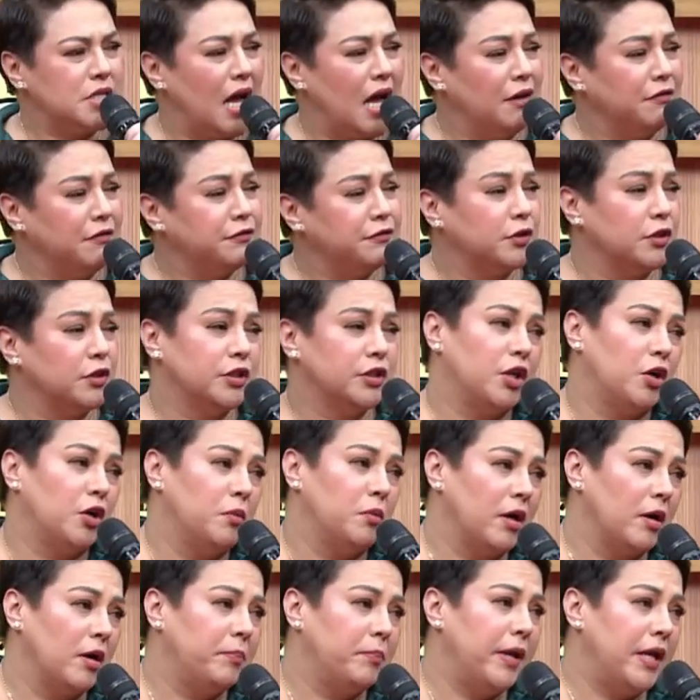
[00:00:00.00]
after daw
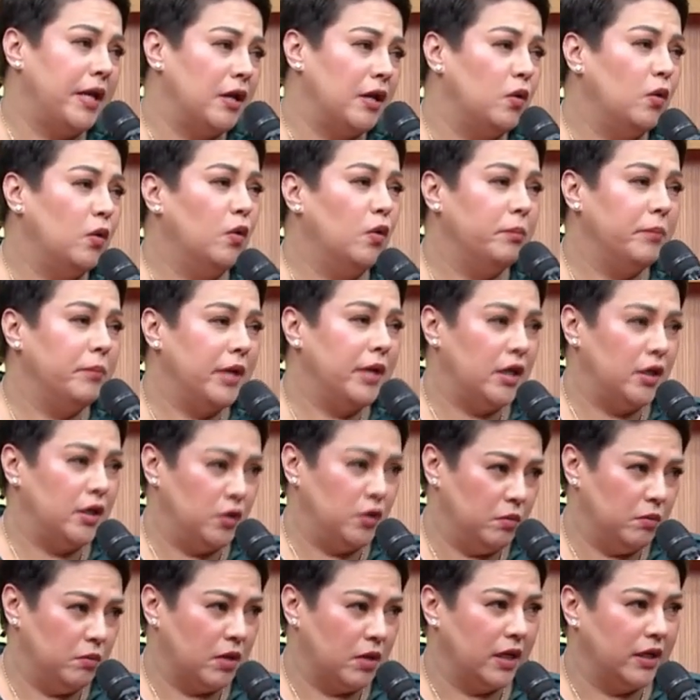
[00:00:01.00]
magbinggo,
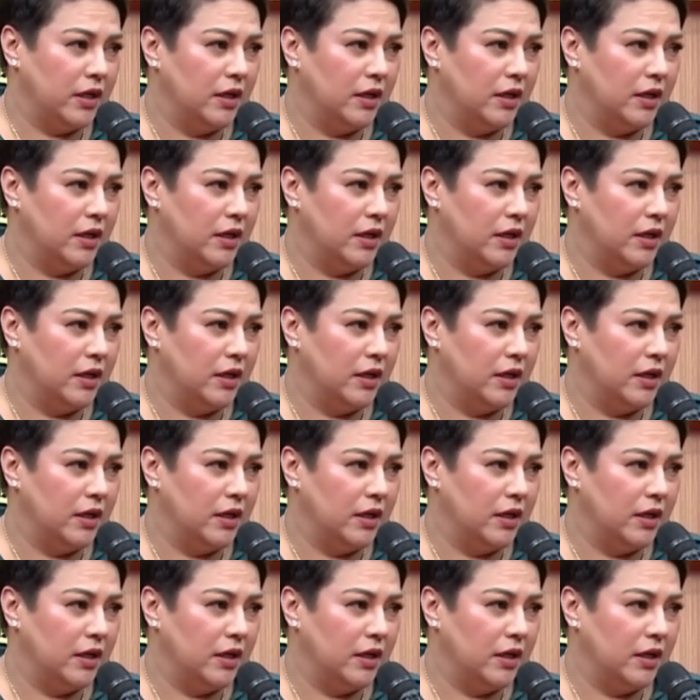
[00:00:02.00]
umiinom ka